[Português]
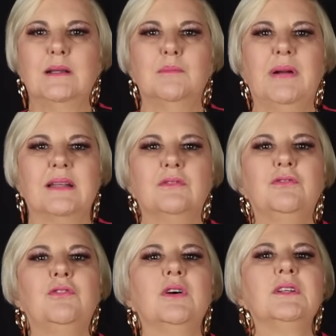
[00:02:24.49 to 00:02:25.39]
para
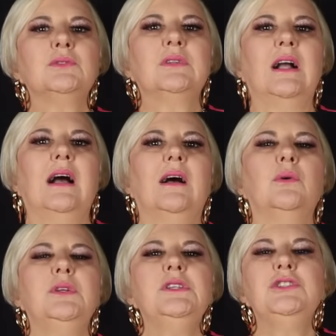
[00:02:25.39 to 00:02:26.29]
fora do
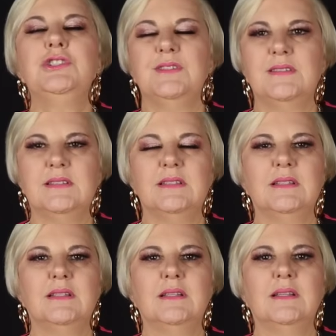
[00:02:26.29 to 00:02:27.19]
carro e disse:
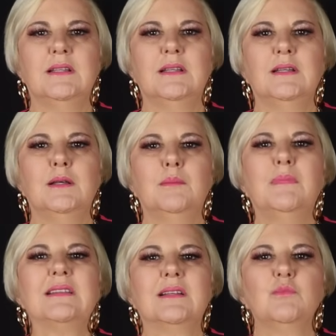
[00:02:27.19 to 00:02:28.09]

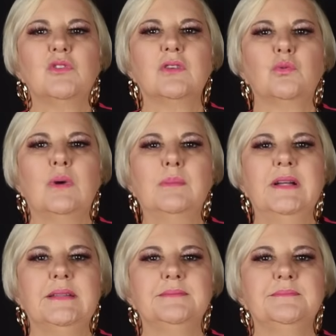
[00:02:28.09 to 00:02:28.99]
Matamos a sua
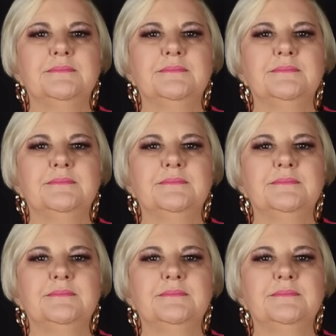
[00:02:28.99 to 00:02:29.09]
mãe.